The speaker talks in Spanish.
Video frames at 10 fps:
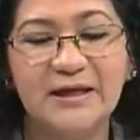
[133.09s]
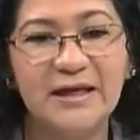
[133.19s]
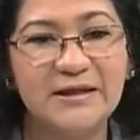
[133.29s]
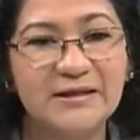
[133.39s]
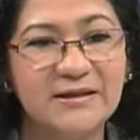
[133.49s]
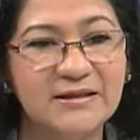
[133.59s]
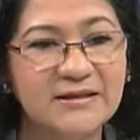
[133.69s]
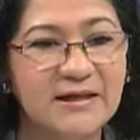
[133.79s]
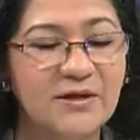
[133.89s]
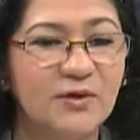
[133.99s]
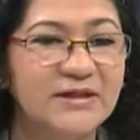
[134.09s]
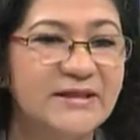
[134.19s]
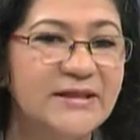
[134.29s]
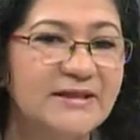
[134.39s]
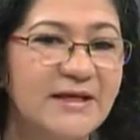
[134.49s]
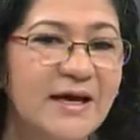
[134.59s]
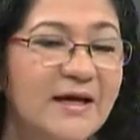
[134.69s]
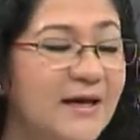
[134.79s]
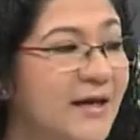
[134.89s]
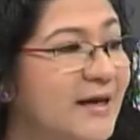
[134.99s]
de la niñez y la adolescencia
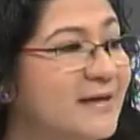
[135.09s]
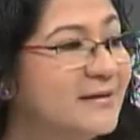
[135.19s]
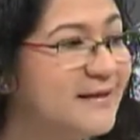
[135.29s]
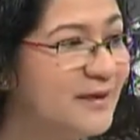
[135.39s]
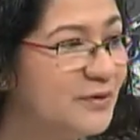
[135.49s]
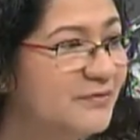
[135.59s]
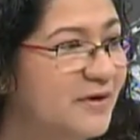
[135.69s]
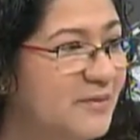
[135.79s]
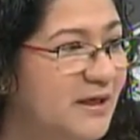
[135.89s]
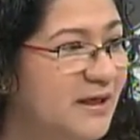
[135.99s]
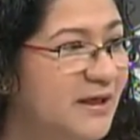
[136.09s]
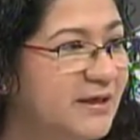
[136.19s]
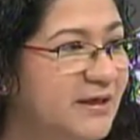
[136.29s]
en el seno familiar.